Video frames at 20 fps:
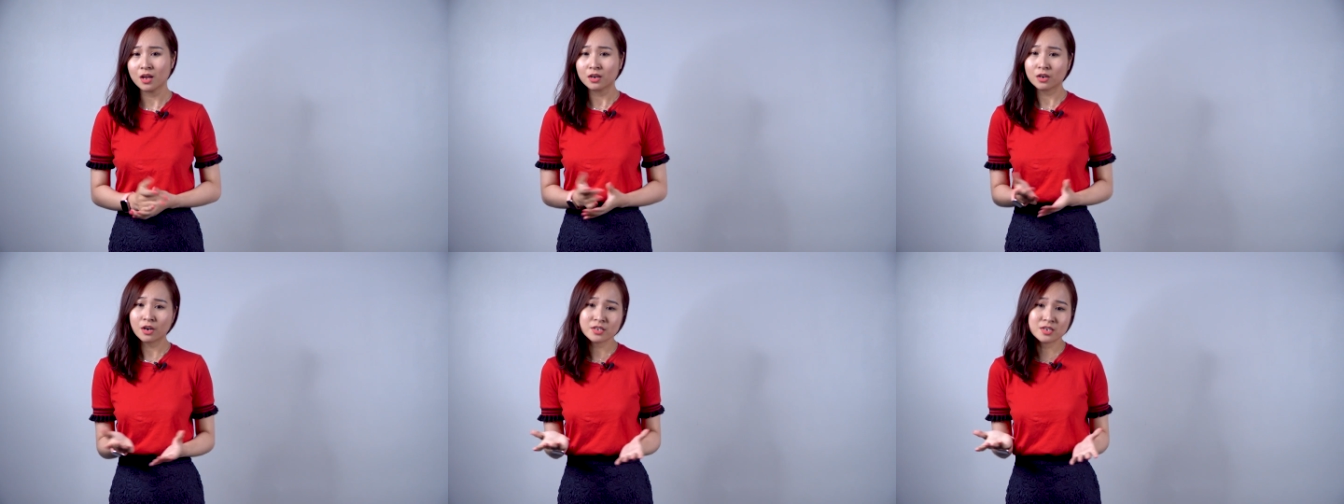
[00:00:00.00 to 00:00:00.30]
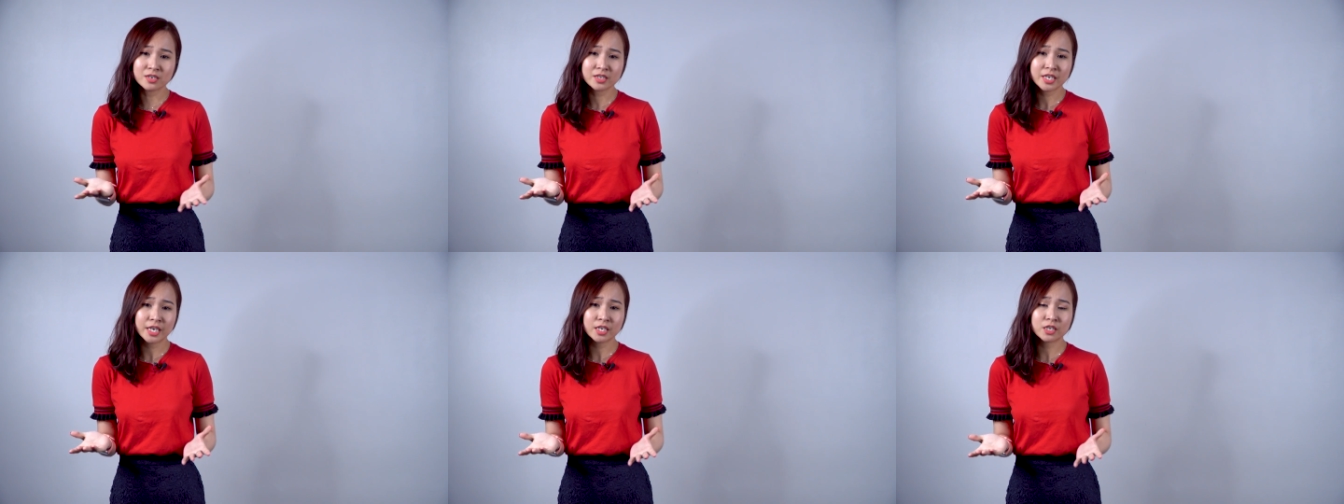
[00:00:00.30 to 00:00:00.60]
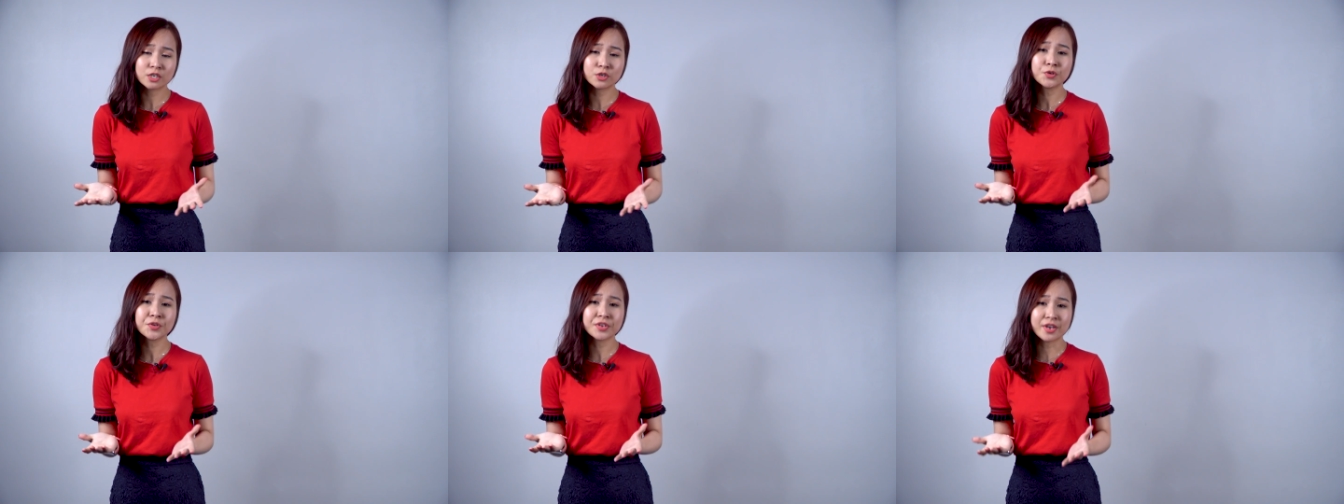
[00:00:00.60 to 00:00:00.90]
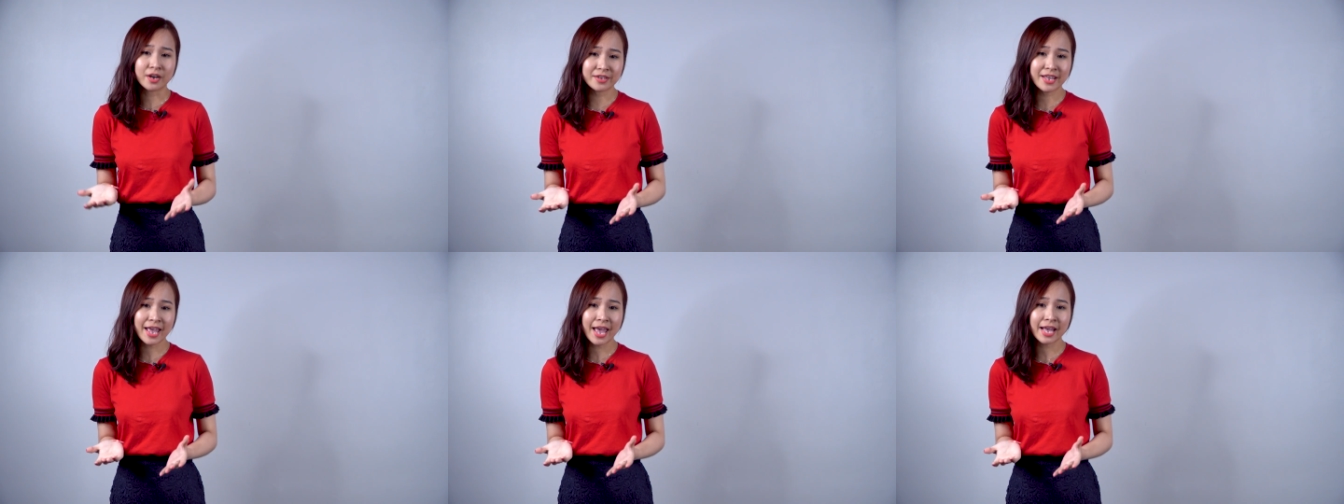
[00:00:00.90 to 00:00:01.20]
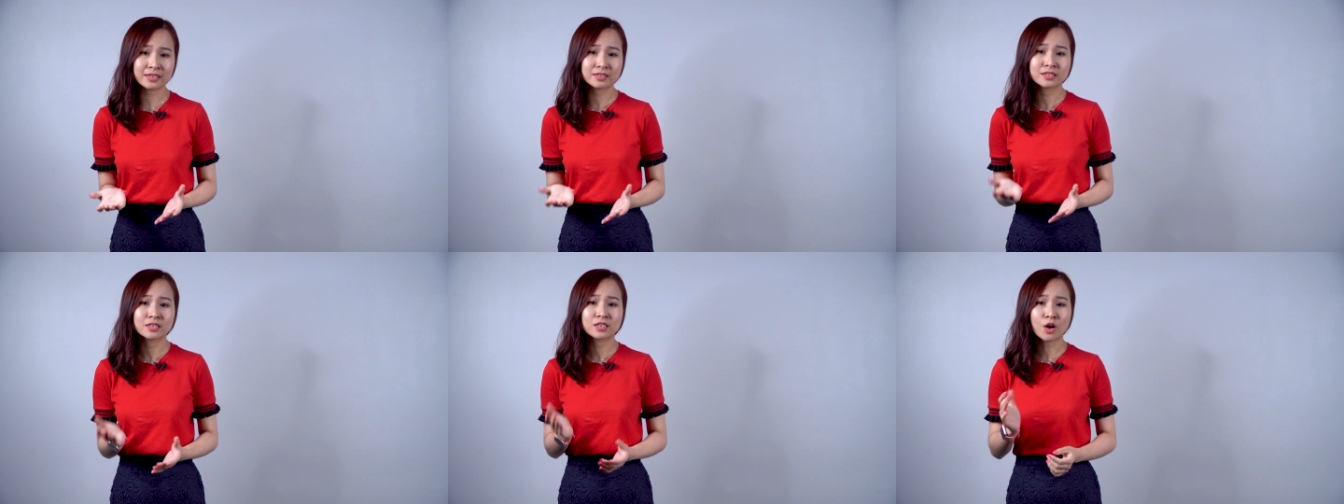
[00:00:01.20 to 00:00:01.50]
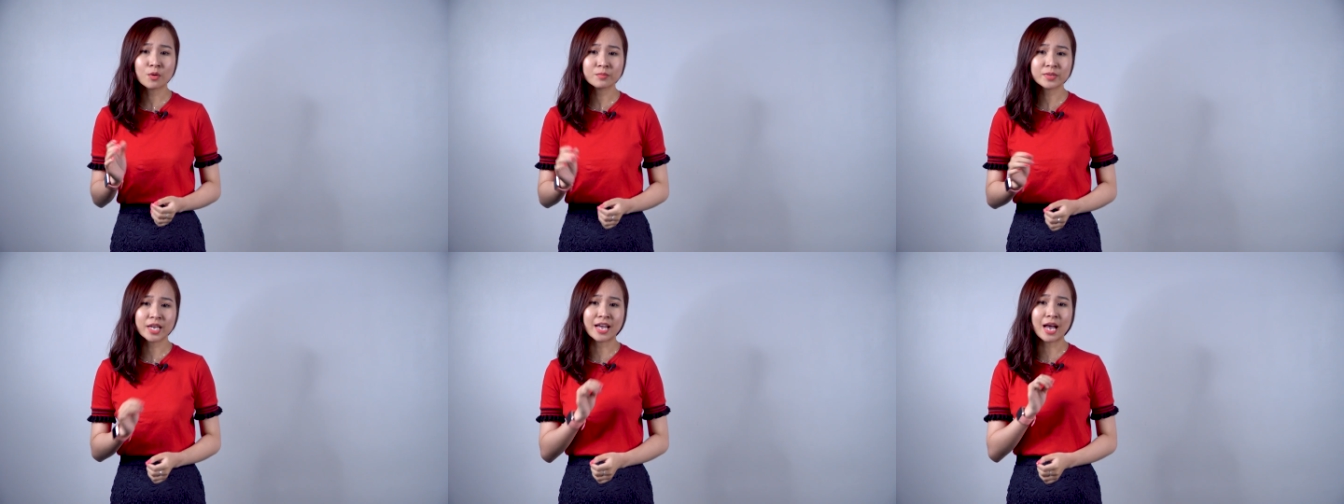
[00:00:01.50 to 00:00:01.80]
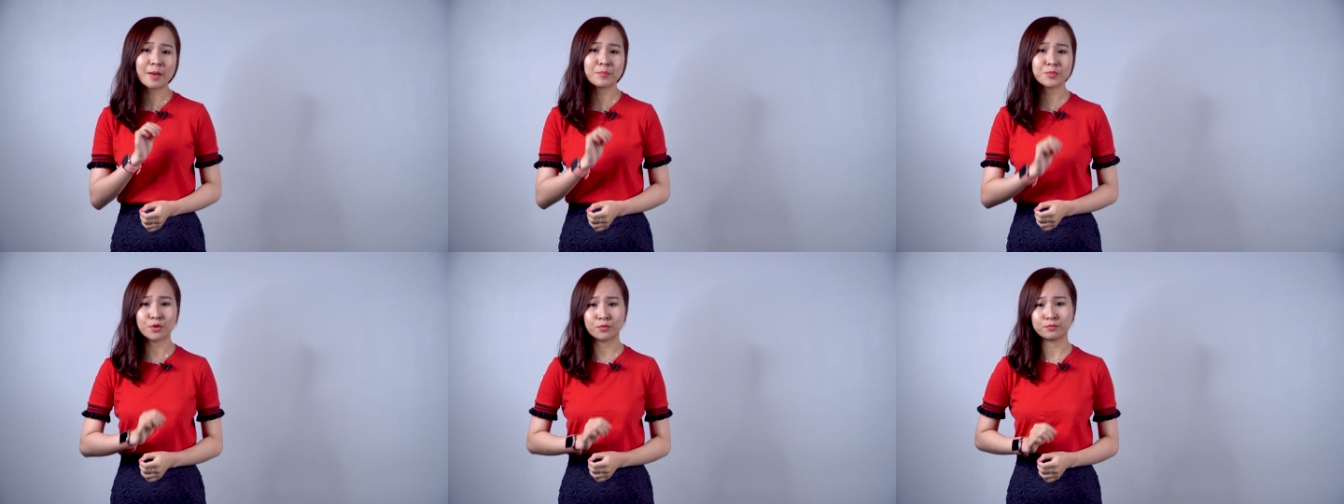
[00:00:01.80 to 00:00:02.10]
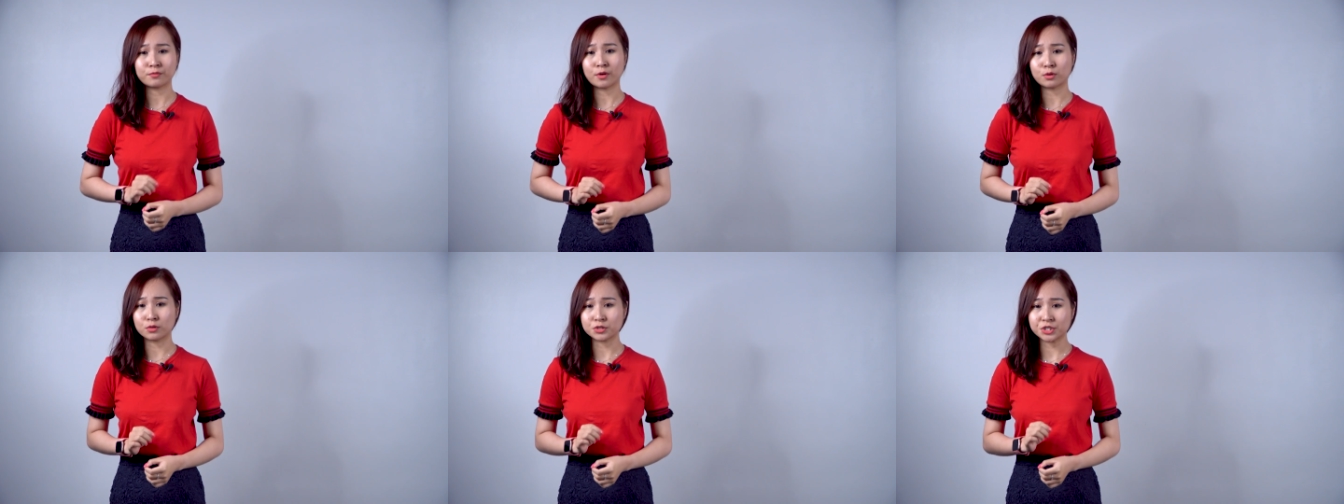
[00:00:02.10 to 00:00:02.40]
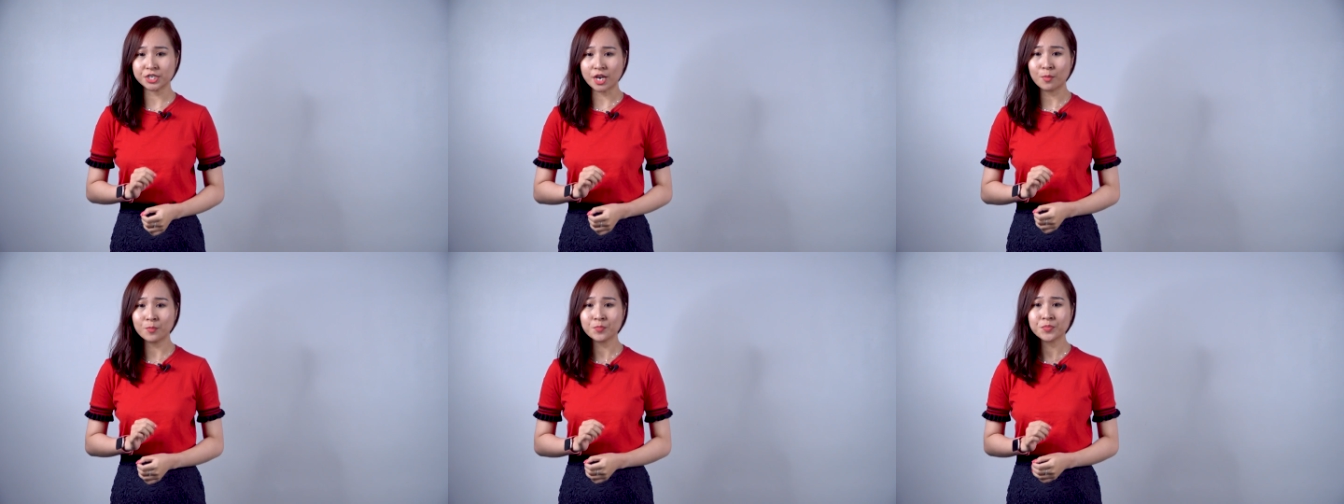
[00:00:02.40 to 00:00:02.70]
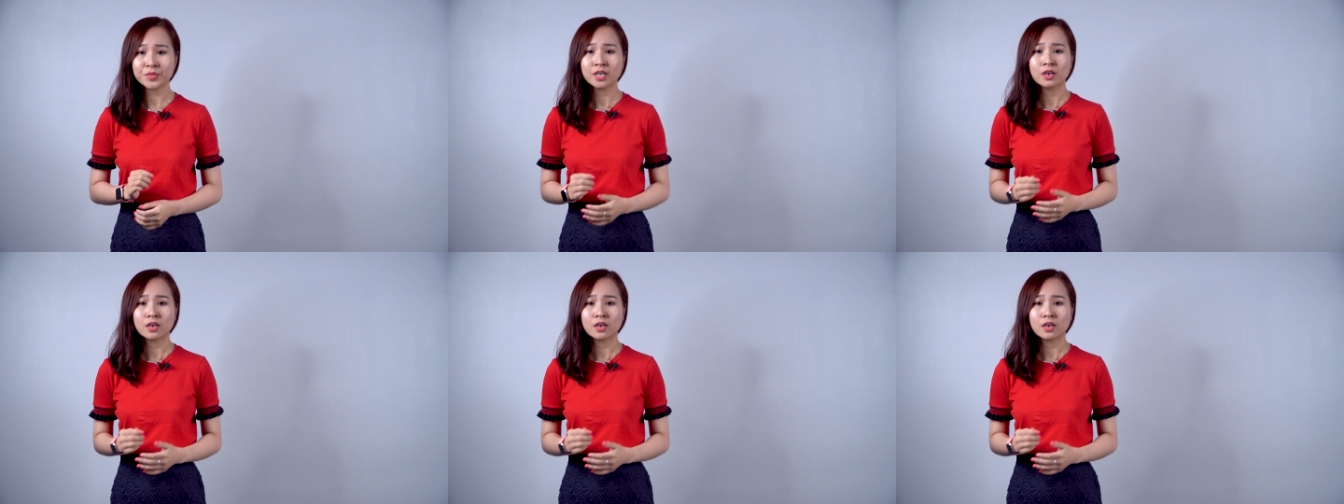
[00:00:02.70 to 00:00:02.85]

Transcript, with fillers: có những nghiên cứu dở dang không thể áp dụng vào cuộc sống,